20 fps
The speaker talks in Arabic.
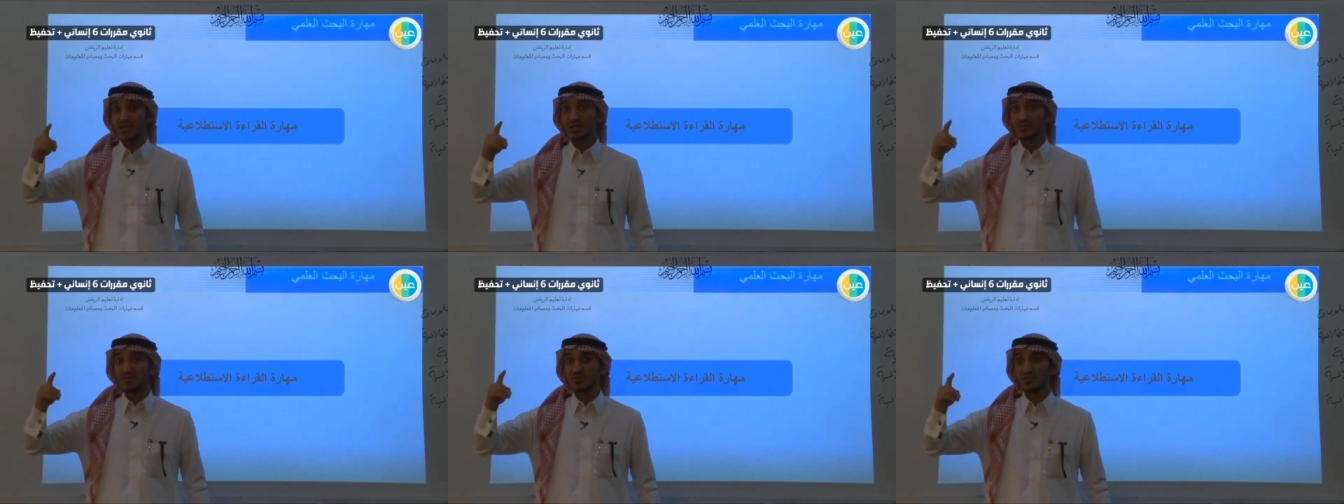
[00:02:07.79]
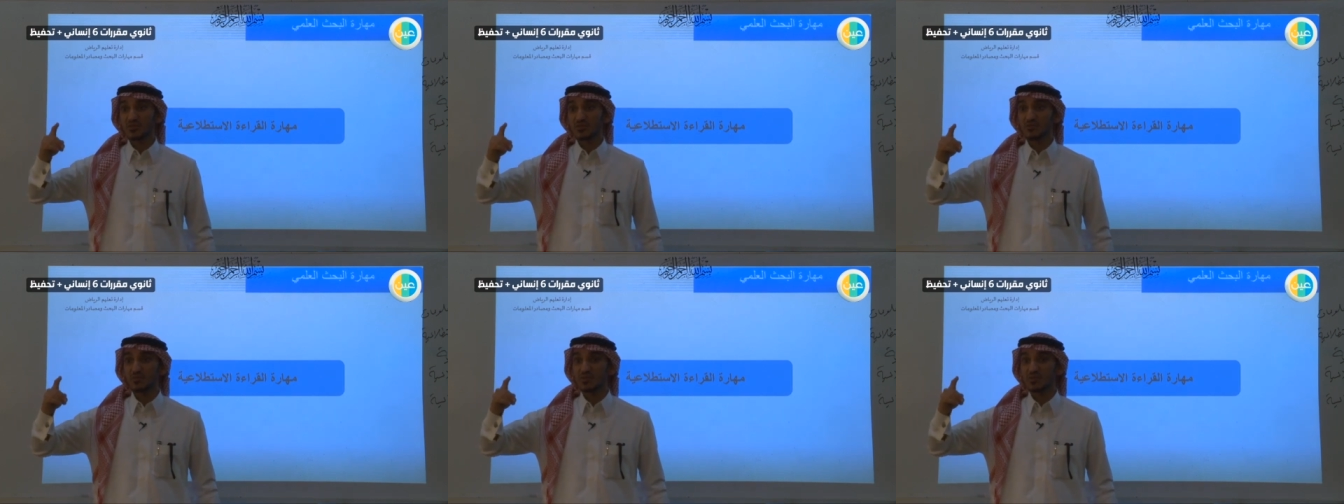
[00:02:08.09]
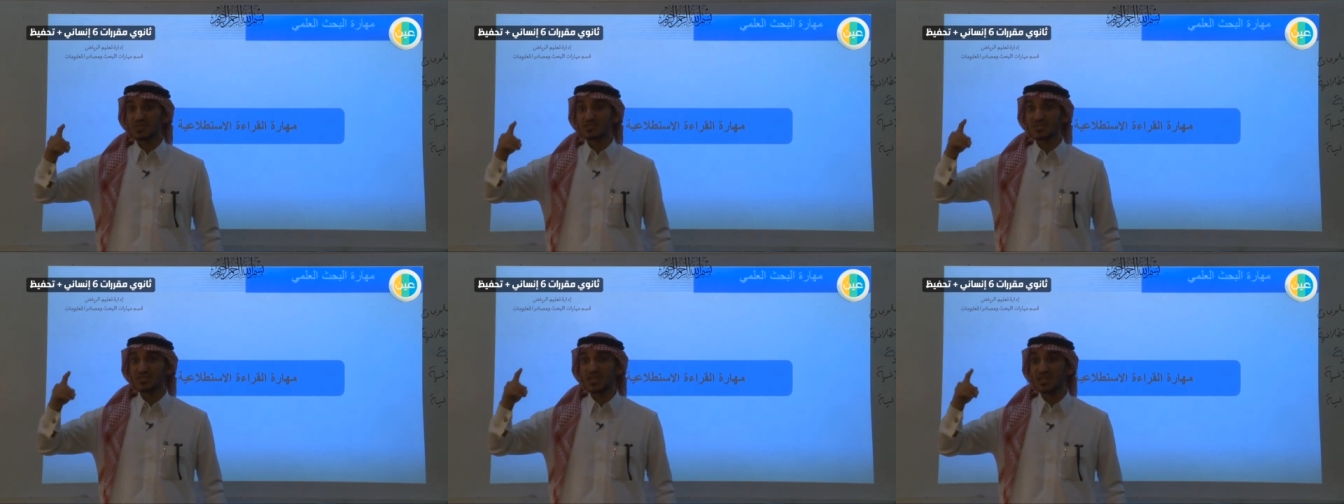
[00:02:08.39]
من ضمن
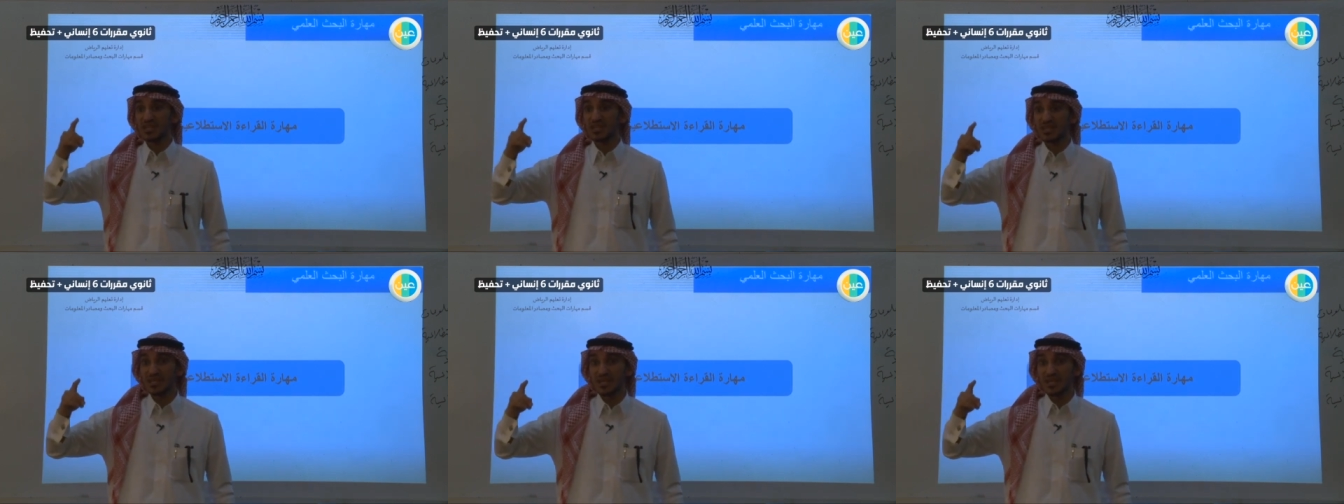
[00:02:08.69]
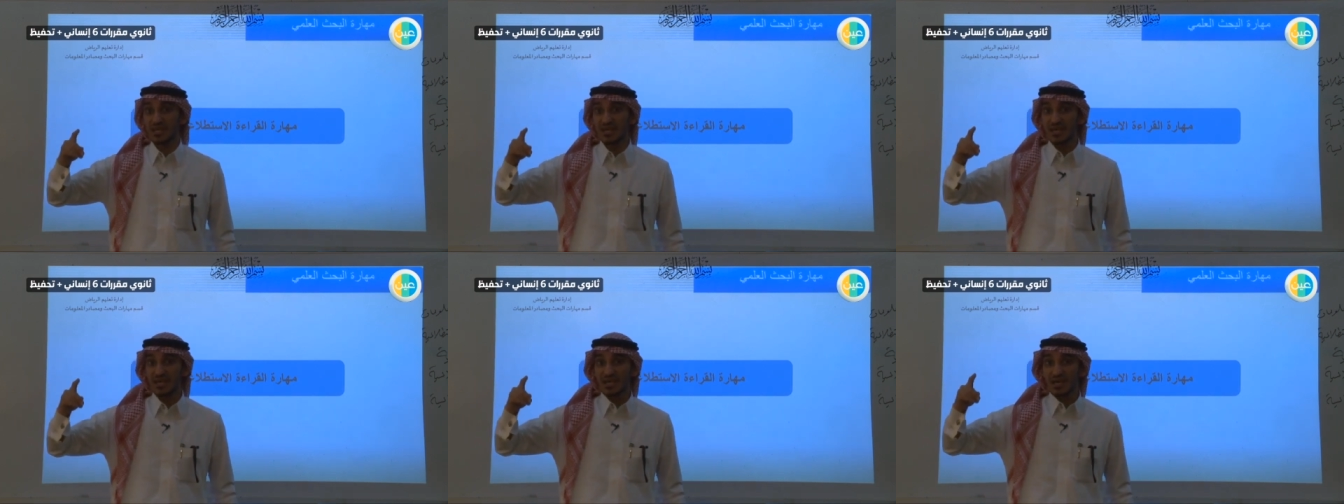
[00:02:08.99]
المجالات هل هي